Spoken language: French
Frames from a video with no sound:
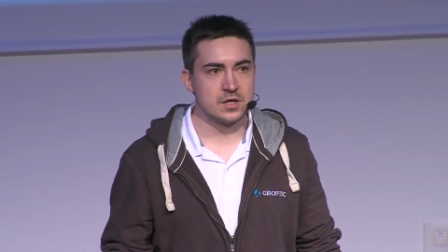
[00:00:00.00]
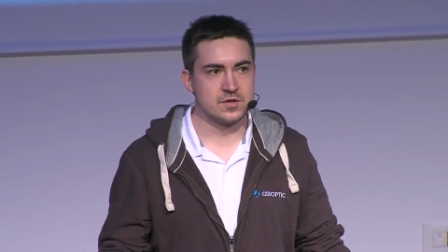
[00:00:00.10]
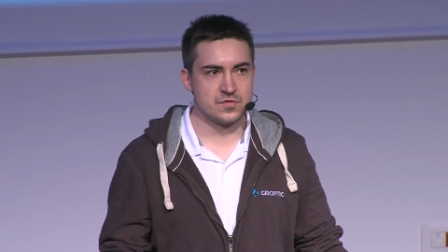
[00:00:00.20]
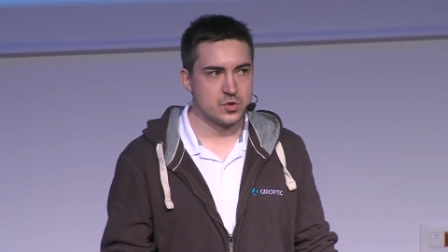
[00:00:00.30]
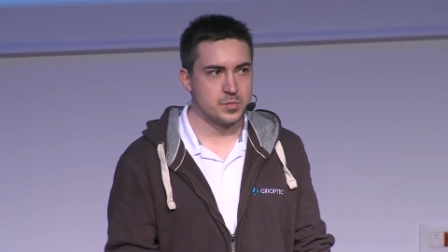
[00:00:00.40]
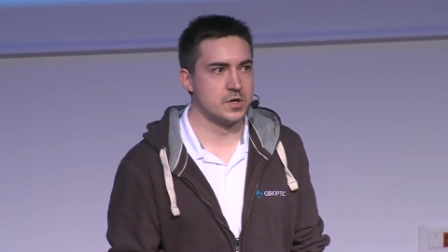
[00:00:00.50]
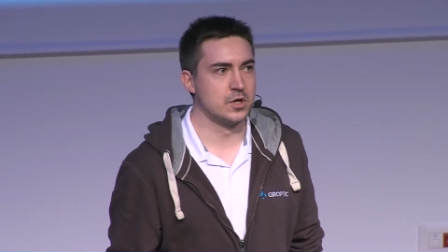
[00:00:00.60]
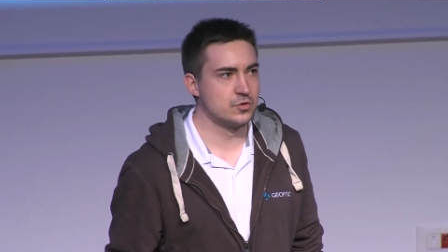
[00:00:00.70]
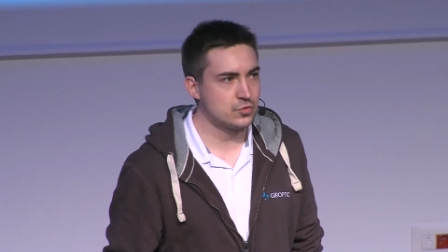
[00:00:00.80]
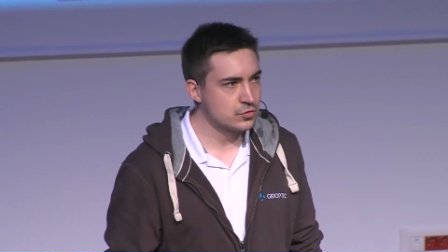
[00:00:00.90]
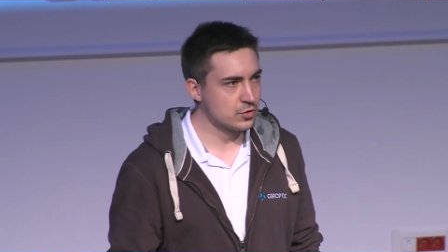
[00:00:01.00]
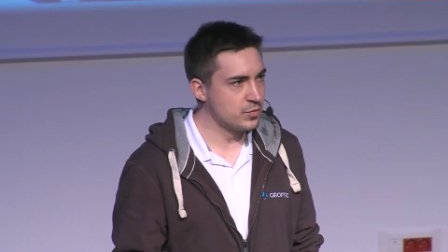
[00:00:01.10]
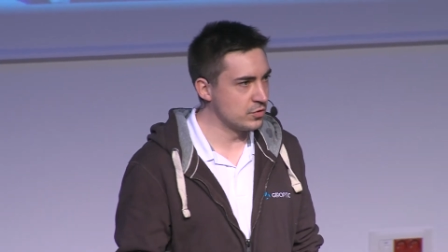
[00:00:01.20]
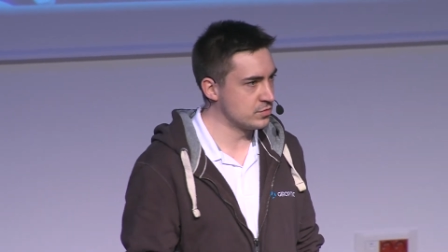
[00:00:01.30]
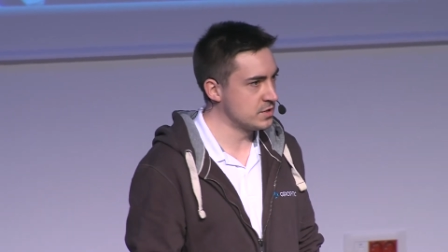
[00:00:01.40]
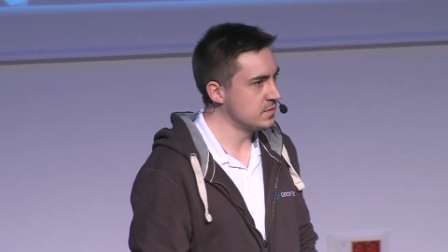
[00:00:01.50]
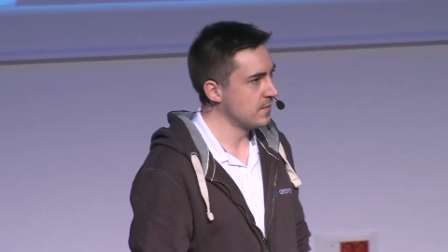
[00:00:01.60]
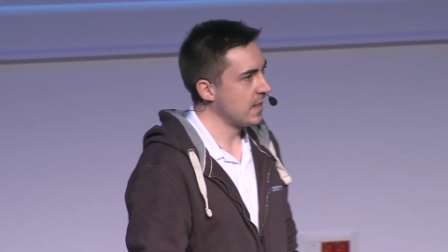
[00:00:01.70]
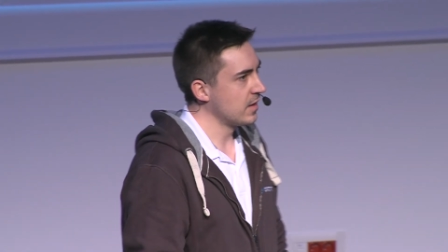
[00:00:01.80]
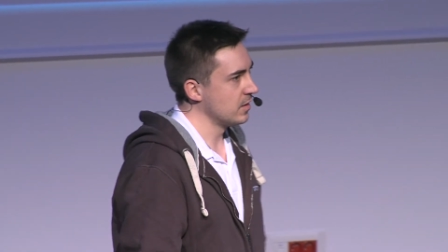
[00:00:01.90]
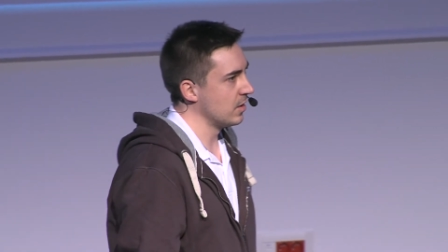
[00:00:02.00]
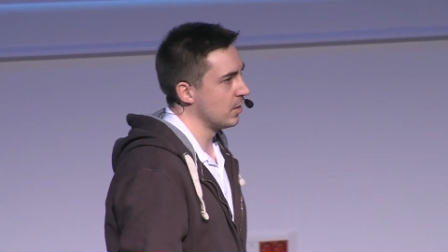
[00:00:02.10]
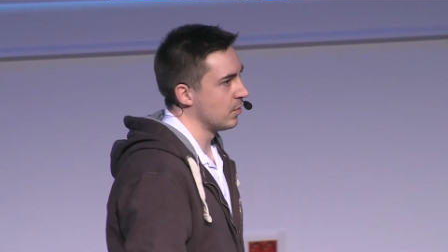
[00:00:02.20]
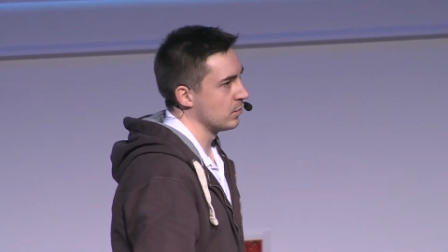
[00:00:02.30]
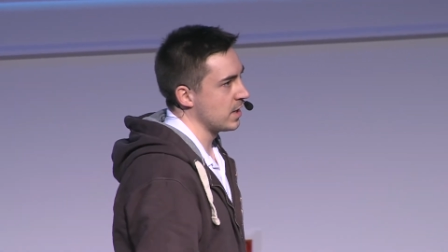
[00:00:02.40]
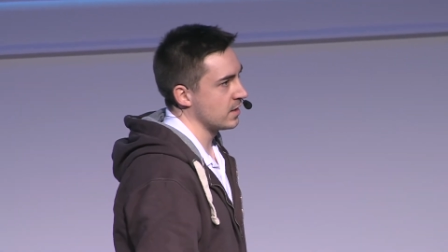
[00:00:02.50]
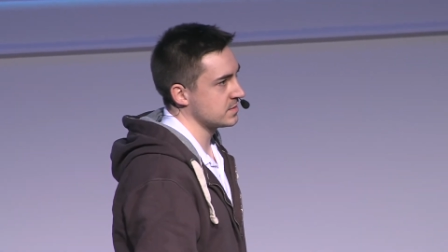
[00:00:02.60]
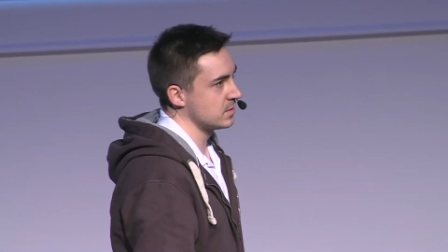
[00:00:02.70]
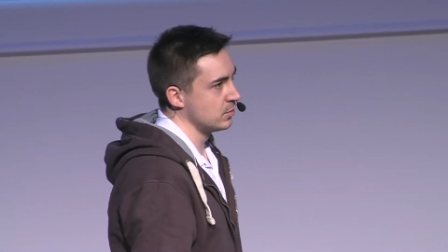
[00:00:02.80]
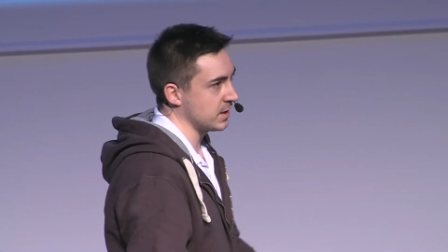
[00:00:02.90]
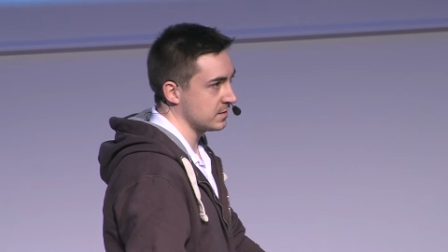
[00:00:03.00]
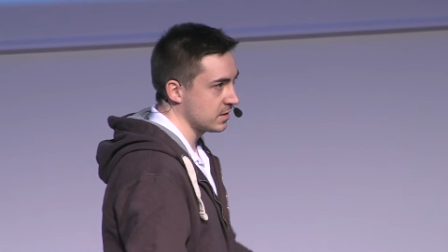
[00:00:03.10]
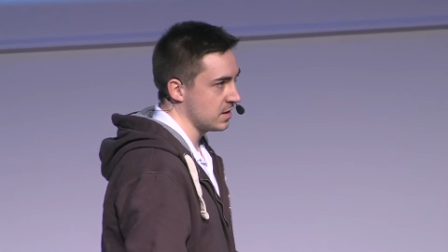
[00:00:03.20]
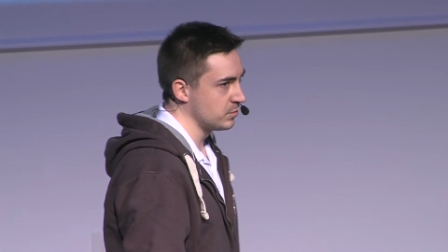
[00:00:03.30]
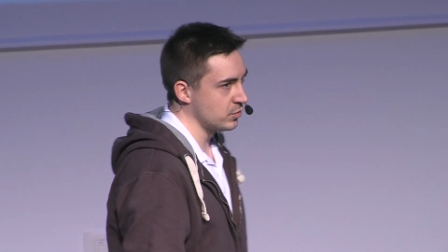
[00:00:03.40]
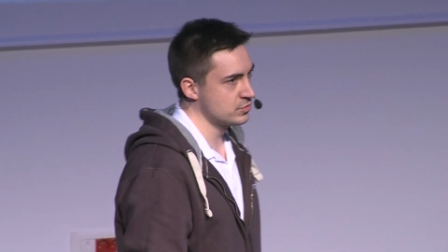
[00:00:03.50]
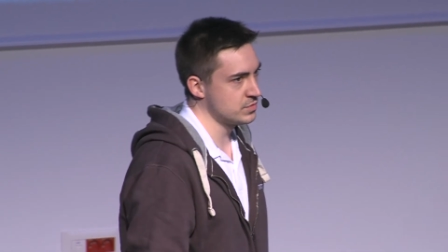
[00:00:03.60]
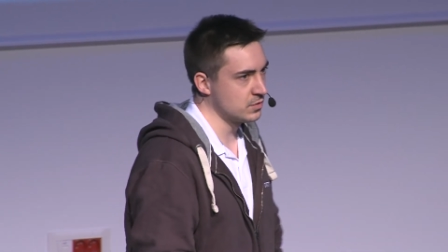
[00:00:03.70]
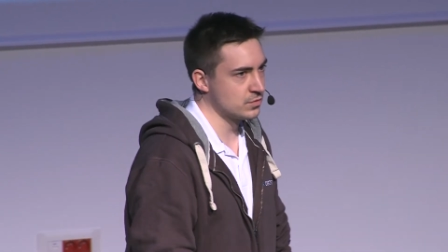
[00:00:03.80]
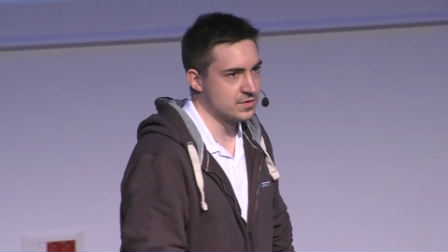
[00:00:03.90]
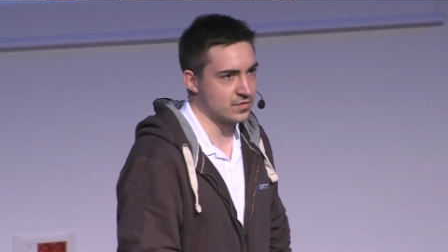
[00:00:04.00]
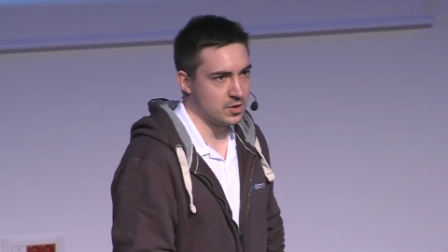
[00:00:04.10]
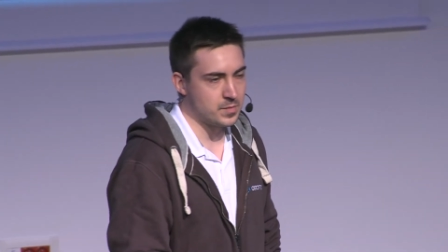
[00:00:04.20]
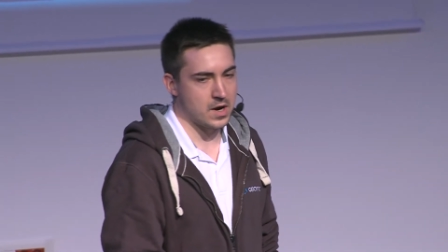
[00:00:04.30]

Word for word: développé euh, d'autres produits. Euh, on a, c'est le quatrième produit qu'on développe.